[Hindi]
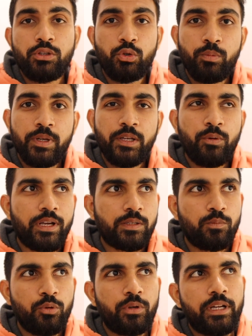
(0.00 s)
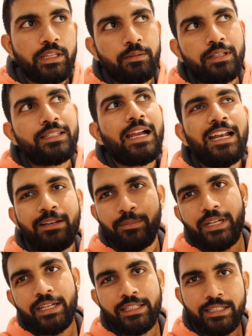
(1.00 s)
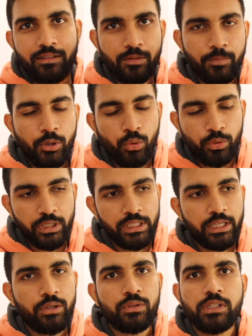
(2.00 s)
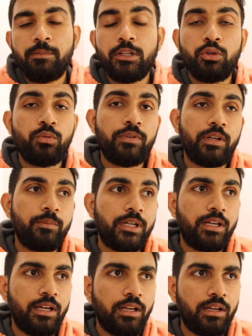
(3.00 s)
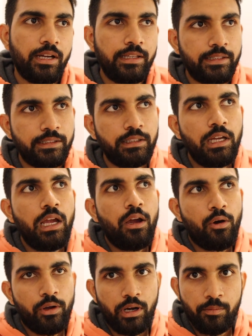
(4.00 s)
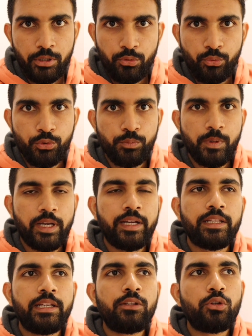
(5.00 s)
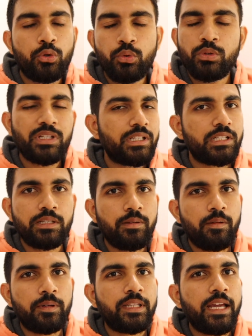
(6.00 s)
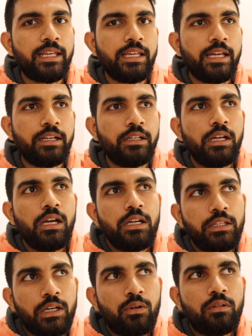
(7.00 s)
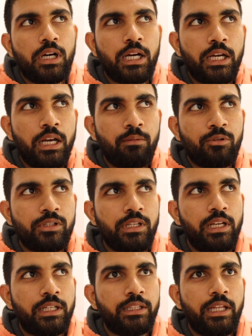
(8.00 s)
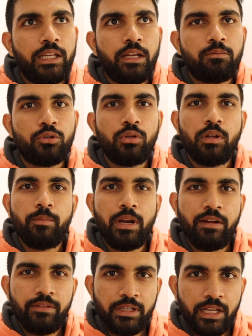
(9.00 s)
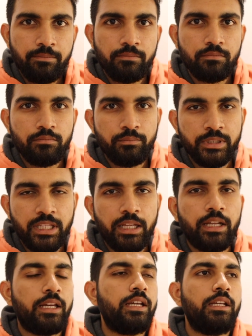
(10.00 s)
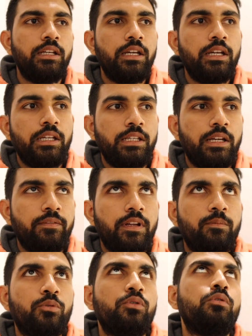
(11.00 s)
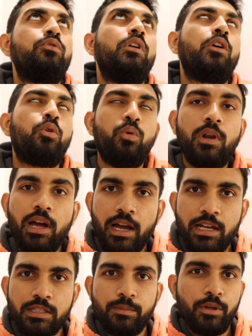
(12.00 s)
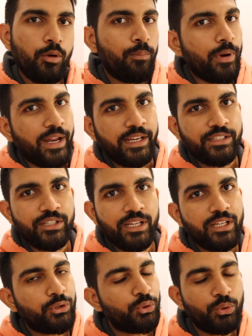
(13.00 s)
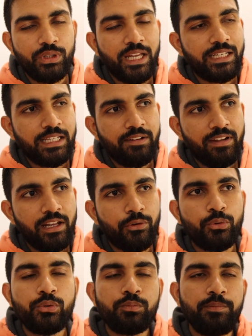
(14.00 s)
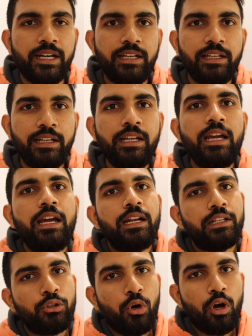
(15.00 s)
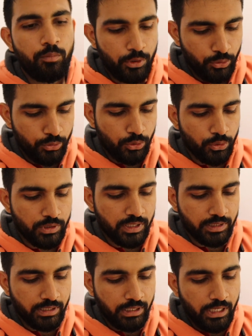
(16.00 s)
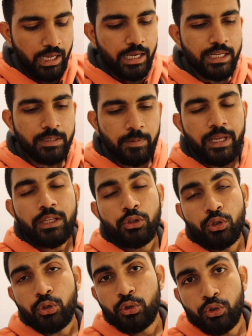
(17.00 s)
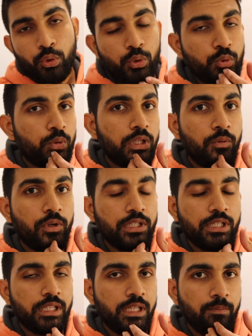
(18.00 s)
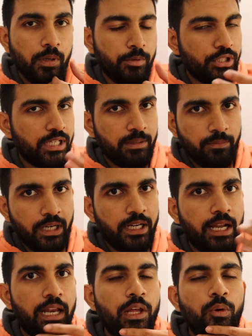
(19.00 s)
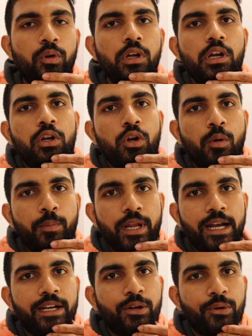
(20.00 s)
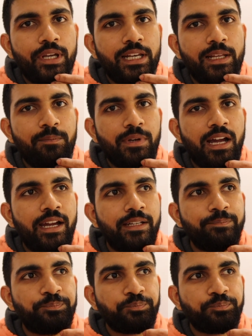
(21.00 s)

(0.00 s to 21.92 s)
सा दुबई को एक्सप्लोर कर रहे थे साइड में गए थे अपने होटल के उसके बाद दोपहर में खाना खाया था और अभी क्रूज़ पे गए थे तो क्रूज़ का जैसे मैंने बताया कि यार देखो अगर आपको ऐसा लगता है ना कि आपको थोड़ा प्राइवेट टाइम बिताना है या फिर आपको थोड़ा खुला आसमान और पानी चाहिए तो देन ये वाला क्रूज़ बेटर है नहीं तो और भी क्रूज़ हो सकते हैं इसमें जो शूज़ हुए थे वो अच्छे थे मे भी शायद मैंने डाले हों कॉपीराइट का कोई क्लेम ना आए